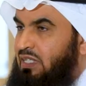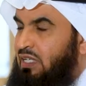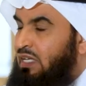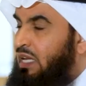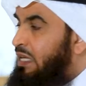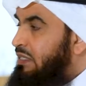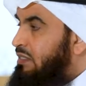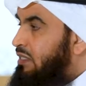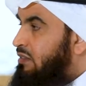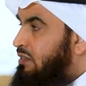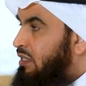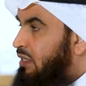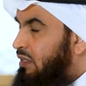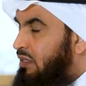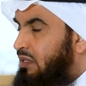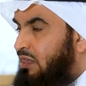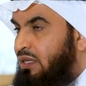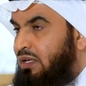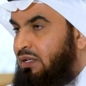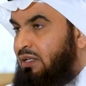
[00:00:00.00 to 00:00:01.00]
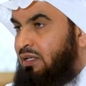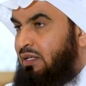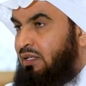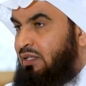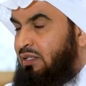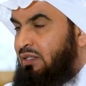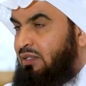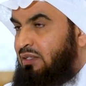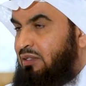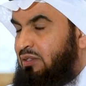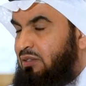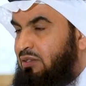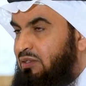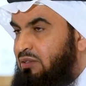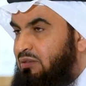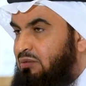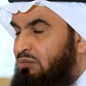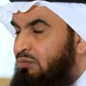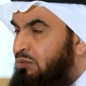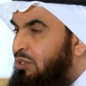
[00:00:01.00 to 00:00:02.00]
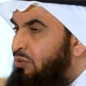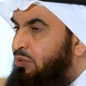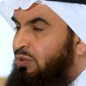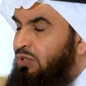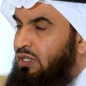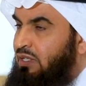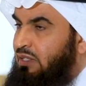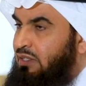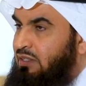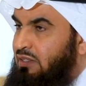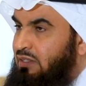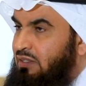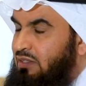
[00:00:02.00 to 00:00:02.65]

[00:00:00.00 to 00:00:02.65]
لا تنتظر ثناء من فلان